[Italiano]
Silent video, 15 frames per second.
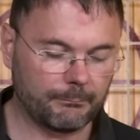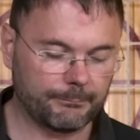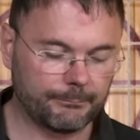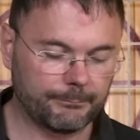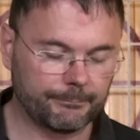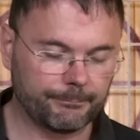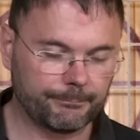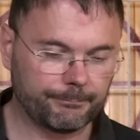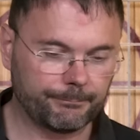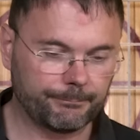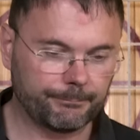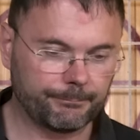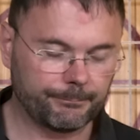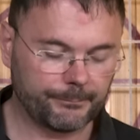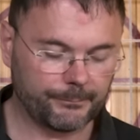mh,
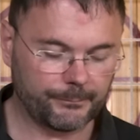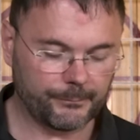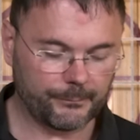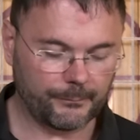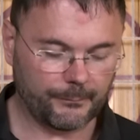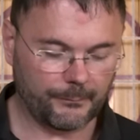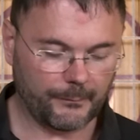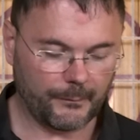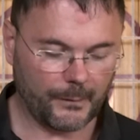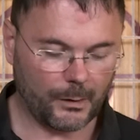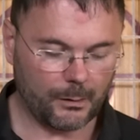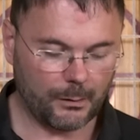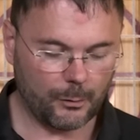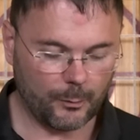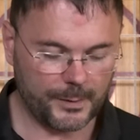mm,
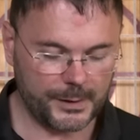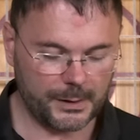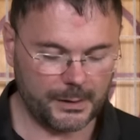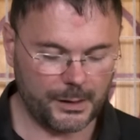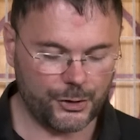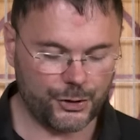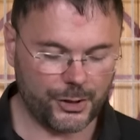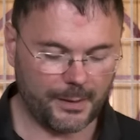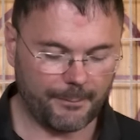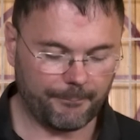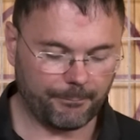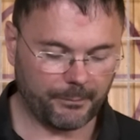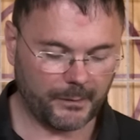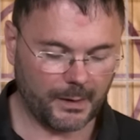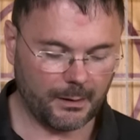dice,
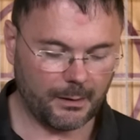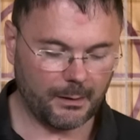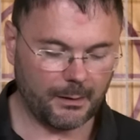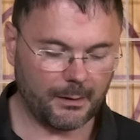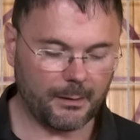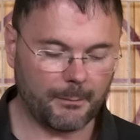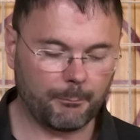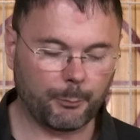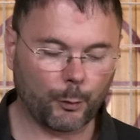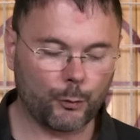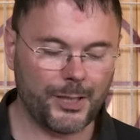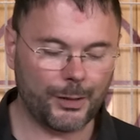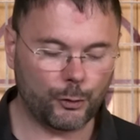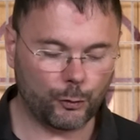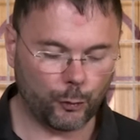eh,
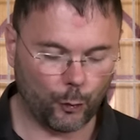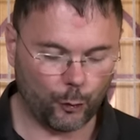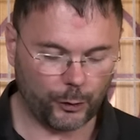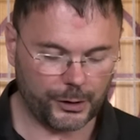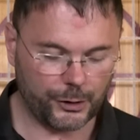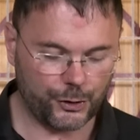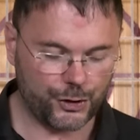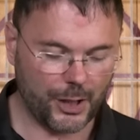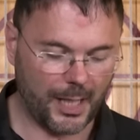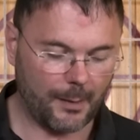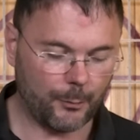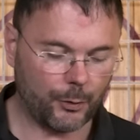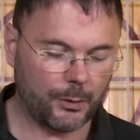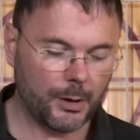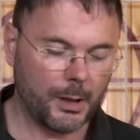proiettori
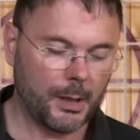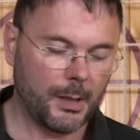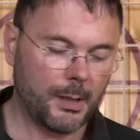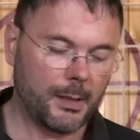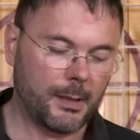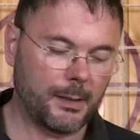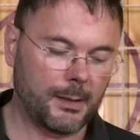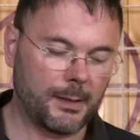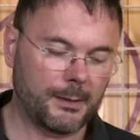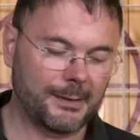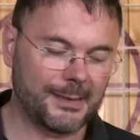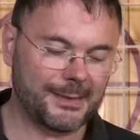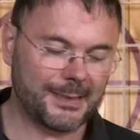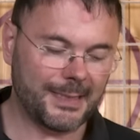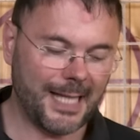diciamo, eh,
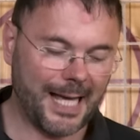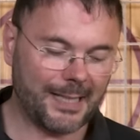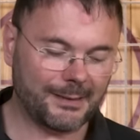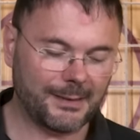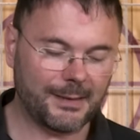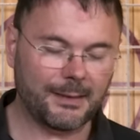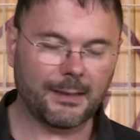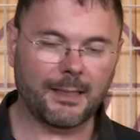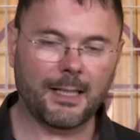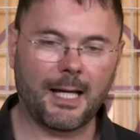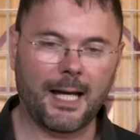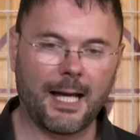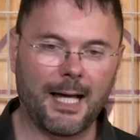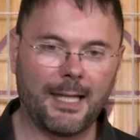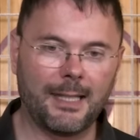destinati
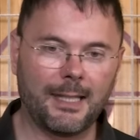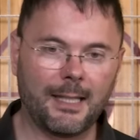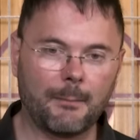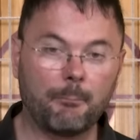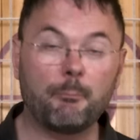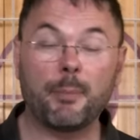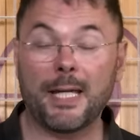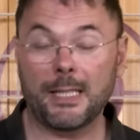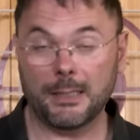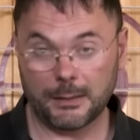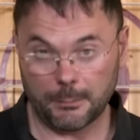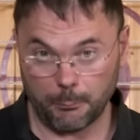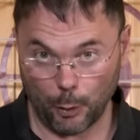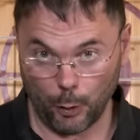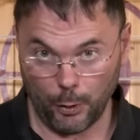al
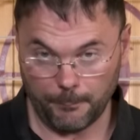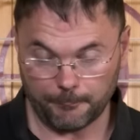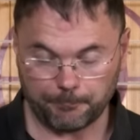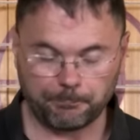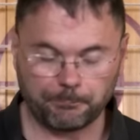paintball,